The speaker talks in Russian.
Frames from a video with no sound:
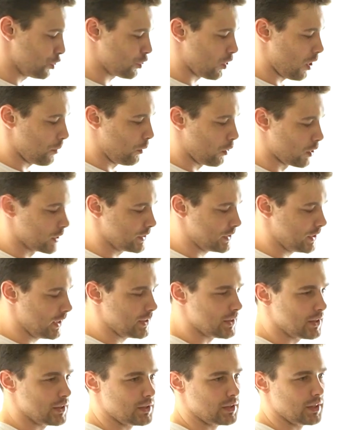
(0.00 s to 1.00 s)
точку опоры
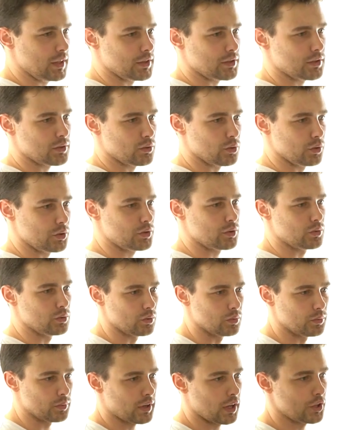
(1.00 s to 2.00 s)
здесь и здесь. То есть,
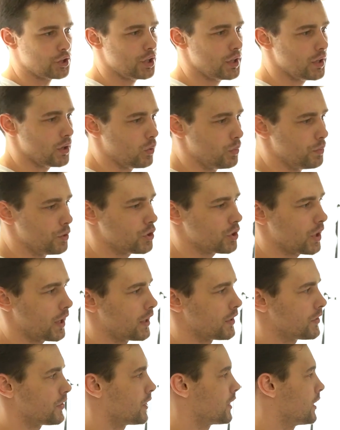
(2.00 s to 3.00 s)
ну, качение
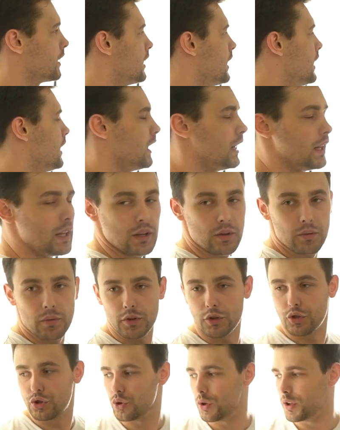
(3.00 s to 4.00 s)
уменьшается.
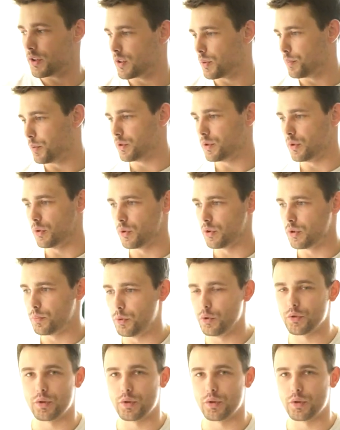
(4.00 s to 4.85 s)
Еще есть определенные